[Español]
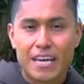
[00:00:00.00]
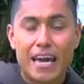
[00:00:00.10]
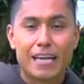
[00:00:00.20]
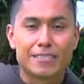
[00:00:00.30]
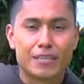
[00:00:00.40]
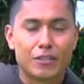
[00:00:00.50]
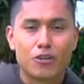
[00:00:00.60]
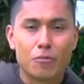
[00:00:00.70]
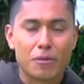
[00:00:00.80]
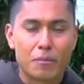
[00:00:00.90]
El Señor
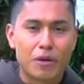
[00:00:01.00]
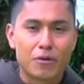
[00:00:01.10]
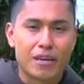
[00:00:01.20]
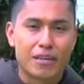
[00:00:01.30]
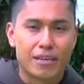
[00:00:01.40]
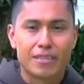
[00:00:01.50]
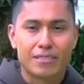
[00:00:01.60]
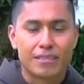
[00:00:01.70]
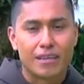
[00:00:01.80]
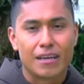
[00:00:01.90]
lo primero que quiere
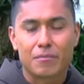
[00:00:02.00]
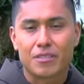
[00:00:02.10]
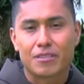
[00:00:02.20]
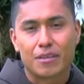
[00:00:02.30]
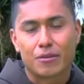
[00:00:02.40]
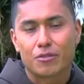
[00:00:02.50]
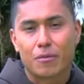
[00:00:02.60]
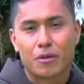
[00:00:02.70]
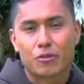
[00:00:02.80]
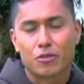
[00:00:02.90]
señalar, mis queridos
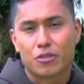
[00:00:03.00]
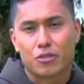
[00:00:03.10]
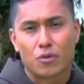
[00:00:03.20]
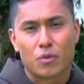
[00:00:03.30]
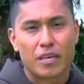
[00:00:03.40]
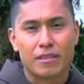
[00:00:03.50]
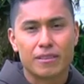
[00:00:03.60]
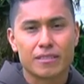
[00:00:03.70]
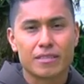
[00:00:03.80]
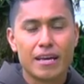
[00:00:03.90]
amigos
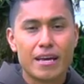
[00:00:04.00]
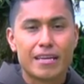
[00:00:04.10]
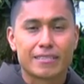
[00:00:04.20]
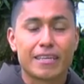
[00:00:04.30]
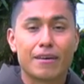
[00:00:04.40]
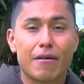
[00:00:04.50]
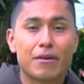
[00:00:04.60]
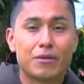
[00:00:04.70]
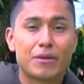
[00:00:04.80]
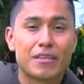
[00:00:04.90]
cristovidentes, es que debe
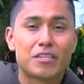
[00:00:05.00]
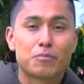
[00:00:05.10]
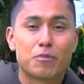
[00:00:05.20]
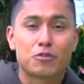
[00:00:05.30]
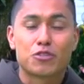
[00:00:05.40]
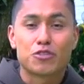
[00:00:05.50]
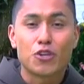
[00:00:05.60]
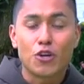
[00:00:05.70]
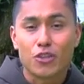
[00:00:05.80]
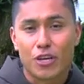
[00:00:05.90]
haber una
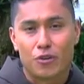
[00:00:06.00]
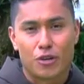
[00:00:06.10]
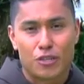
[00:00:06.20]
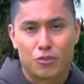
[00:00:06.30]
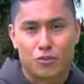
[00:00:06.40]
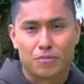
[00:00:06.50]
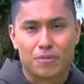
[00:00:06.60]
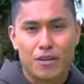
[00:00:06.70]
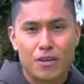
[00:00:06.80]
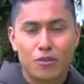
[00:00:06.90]
disposición de corazón.
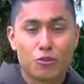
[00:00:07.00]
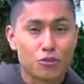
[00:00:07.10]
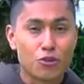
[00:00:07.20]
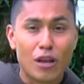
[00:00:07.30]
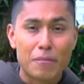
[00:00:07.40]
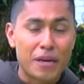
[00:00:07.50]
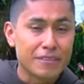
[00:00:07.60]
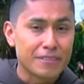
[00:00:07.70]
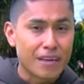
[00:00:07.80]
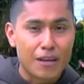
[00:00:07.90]
No
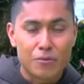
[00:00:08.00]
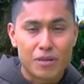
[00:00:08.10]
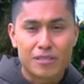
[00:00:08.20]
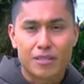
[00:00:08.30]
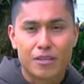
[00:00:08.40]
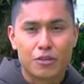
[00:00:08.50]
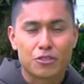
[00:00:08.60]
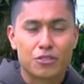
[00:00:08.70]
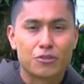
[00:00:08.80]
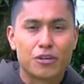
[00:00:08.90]
solamente algo
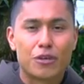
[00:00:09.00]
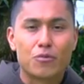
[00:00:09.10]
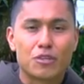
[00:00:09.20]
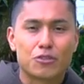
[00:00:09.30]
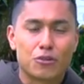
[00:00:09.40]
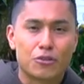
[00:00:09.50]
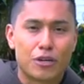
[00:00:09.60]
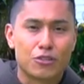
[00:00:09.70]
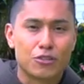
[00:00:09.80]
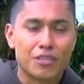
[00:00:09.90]
exterior, sino que nuestro
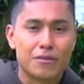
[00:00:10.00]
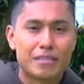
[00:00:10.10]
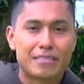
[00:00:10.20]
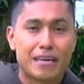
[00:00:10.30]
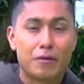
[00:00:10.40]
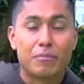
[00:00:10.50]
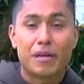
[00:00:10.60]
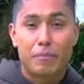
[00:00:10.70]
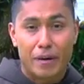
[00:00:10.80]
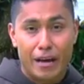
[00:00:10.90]
corazón debe estar
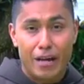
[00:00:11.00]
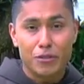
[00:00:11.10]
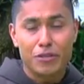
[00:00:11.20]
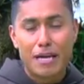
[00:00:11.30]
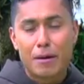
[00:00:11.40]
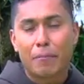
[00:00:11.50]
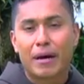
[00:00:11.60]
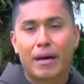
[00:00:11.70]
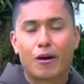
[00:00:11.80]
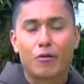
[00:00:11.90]
preparado
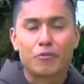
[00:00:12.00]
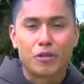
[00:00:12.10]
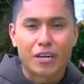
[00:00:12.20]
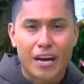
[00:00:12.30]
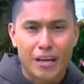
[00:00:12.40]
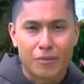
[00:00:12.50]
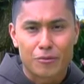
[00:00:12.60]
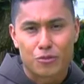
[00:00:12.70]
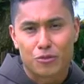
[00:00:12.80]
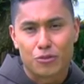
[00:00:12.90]
para
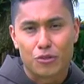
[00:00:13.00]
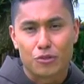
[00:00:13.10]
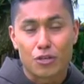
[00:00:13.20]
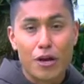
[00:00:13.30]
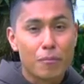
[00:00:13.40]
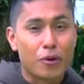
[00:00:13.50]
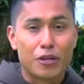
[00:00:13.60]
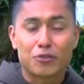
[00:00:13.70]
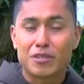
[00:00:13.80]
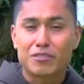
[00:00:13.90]
comunicarnos con Dios. Por
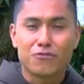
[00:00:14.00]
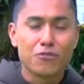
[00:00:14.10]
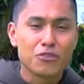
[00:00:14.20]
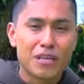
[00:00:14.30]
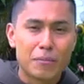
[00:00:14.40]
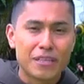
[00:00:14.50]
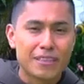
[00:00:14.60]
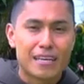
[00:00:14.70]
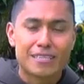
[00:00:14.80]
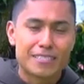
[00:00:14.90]
eso es
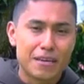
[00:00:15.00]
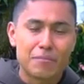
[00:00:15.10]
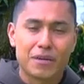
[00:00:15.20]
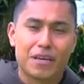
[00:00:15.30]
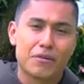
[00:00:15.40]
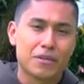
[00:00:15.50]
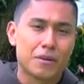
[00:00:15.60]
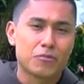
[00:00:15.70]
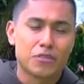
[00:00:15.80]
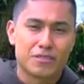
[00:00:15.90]
fundamental siempre que
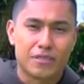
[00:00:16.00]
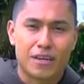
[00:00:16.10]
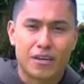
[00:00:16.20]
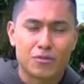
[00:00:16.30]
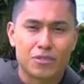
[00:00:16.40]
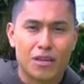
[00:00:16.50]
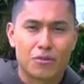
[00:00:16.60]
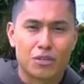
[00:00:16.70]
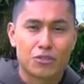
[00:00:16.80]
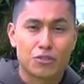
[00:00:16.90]
vayamos a acercarnos a la
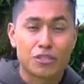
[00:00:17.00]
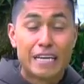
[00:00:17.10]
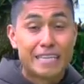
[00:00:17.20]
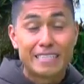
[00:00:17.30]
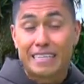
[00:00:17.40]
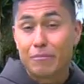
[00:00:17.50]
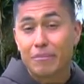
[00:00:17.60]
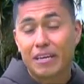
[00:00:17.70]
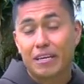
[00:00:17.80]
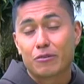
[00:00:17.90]
oración,
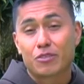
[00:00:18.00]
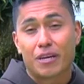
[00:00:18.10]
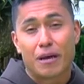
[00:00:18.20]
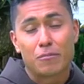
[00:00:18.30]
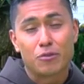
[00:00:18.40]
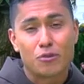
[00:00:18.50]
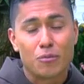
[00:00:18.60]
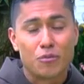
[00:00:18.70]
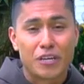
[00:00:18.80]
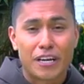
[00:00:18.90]
siempre que nos queramos
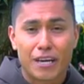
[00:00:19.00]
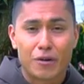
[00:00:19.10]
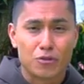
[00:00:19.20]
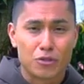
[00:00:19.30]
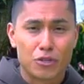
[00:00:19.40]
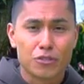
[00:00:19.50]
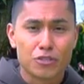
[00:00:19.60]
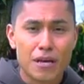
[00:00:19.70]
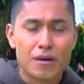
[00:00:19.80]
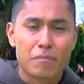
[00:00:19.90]
comunicar con
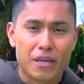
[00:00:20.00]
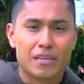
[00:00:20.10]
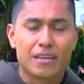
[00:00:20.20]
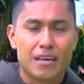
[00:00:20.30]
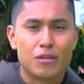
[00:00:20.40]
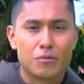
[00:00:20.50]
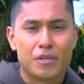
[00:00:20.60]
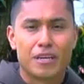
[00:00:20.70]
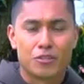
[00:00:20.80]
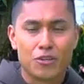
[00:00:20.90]
Dios, pedir la
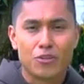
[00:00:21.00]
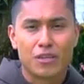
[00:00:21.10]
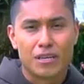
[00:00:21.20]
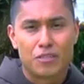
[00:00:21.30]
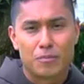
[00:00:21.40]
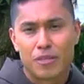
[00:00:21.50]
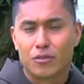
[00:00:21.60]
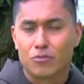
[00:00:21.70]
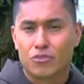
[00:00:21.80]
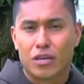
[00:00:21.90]
iluminación del
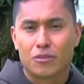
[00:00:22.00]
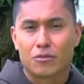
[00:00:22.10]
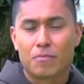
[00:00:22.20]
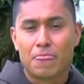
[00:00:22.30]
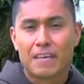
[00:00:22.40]
Espíritu Santo.